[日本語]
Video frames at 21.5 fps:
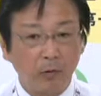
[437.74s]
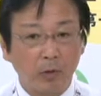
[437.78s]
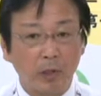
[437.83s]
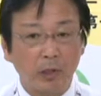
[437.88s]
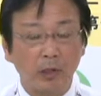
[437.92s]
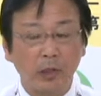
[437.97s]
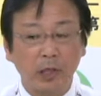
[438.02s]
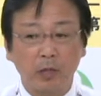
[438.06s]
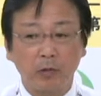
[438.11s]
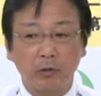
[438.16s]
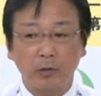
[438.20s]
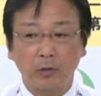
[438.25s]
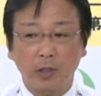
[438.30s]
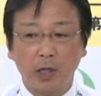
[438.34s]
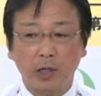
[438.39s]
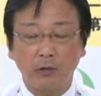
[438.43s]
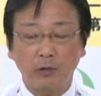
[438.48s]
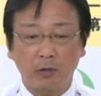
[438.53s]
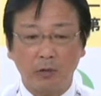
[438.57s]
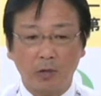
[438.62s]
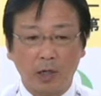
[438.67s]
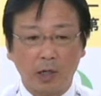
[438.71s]
私あの
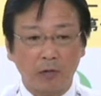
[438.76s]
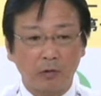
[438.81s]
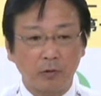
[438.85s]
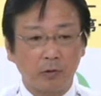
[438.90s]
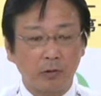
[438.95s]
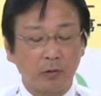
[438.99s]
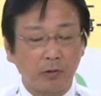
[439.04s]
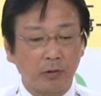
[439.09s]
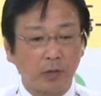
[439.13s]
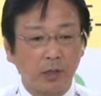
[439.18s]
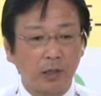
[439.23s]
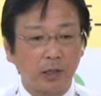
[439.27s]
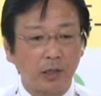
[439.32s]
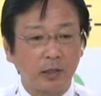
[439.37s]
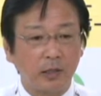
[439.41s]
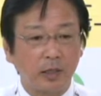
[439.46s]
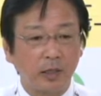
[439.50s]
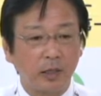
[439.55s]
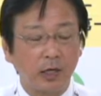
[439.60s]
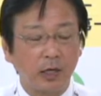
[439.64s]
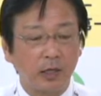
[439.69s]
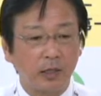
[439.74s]
何度かこの定例
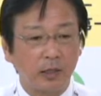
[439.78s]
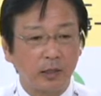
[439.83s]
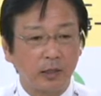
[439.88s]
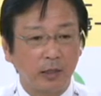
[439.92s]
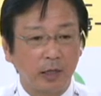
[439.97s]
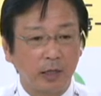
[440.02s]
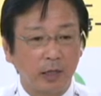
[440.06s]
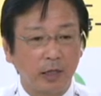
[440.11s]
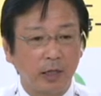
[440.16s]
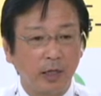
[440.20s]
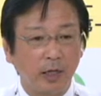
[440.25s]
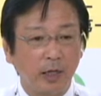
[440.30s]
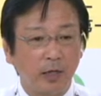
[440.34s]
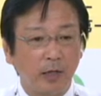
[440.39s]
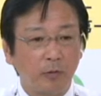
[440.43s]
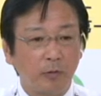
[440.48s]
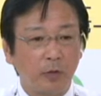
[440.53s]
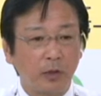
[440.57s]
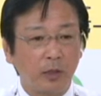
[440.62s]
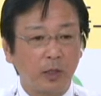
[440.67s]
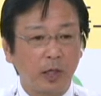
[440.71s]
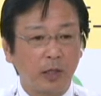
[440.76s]
記者会見で
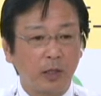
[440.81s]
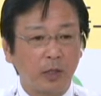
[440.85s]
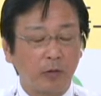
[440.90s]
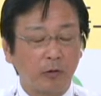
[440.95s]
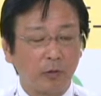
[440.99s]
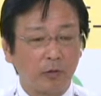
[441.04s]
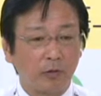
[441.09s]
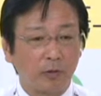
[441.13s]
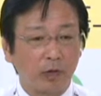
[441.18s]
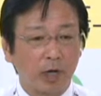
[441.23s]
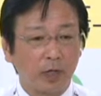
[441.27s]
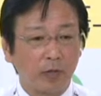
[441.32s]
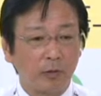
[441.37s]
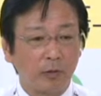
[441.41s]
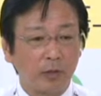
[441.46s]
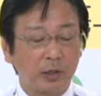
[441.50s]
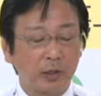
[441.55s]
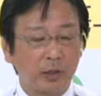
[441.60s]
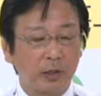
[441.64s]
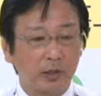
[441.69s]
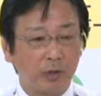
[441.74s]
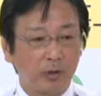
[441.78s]
申し上げたことがあり
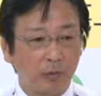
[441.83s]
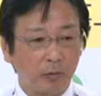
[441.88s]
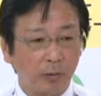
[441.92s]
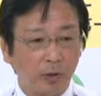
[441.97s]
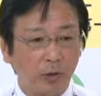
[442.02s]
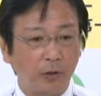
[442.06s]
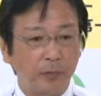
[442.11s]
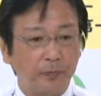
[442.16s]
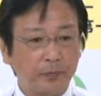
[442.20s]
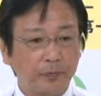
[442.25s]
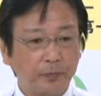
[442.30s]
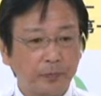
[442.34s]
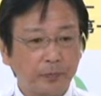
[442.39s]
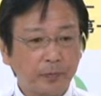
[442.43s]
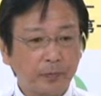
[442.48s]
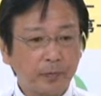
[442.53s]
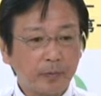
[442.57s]
ますけれども